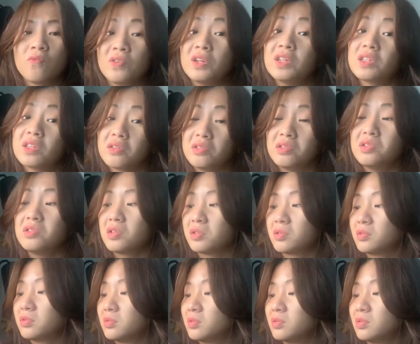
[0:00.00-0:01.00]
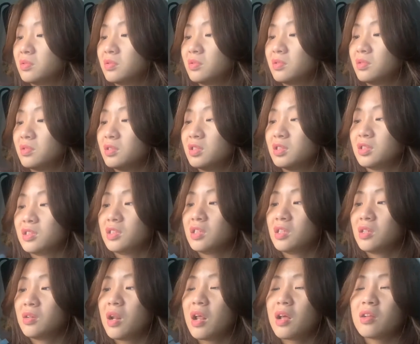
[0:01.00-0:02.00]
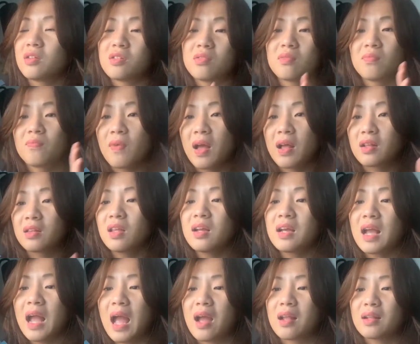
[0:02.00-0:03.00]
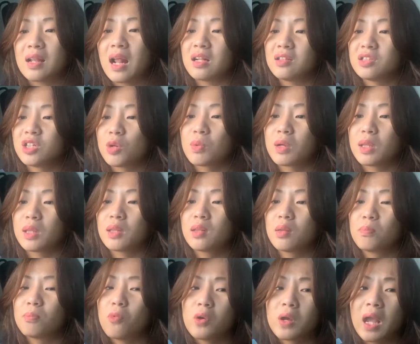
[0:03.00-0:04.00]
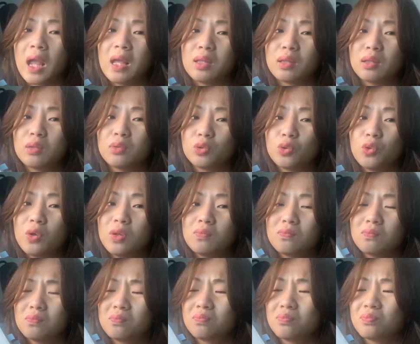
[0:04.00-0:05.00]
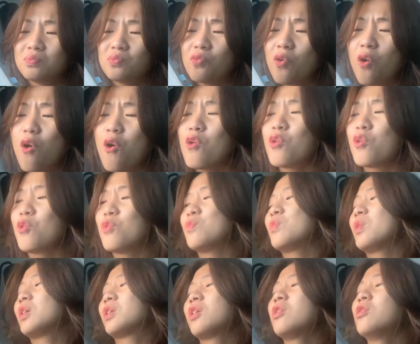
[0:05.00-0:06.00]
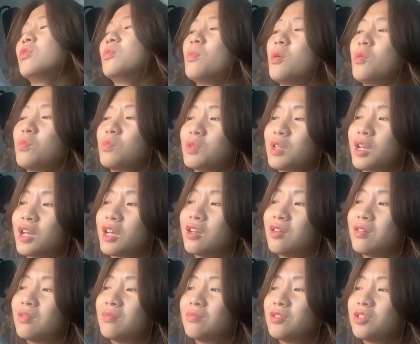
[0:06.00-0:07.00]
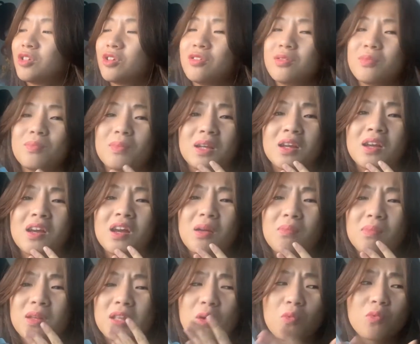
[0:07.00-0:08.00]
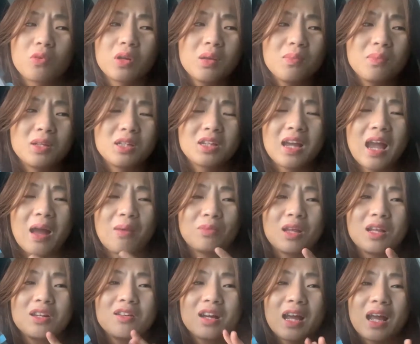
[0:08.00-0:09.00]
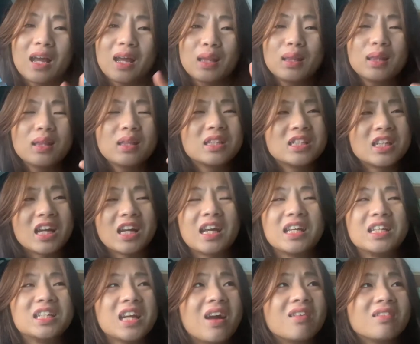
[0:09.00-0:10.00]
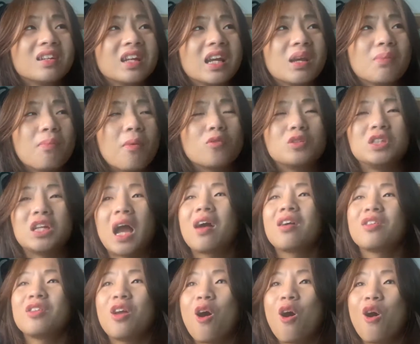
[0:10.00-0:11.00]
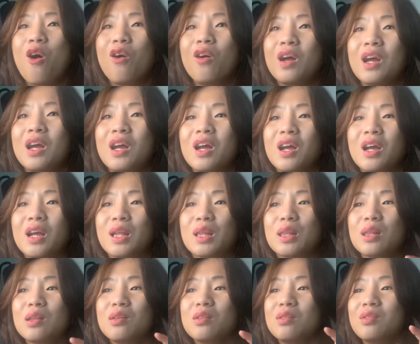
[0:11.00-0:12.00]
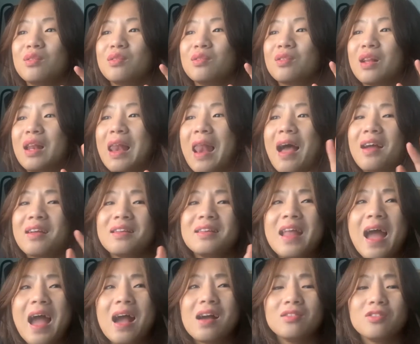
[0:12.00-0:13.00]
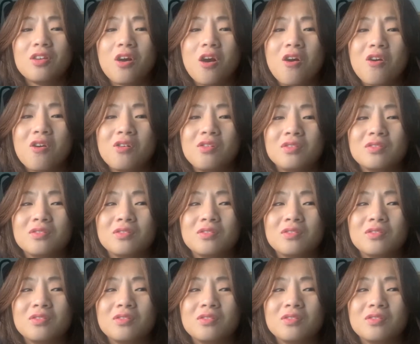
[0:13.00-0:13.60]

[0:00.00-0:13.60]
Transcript: với tới được là và tất cả đặt trong cái bối cảnh xứ tuyết vô cùng là thơ mộng như này trời ơi mình mình đọc cuốn này mình cảm thấy được cái cái cái trắng đấy cái màu trắng đó cái sự lãng đãng đó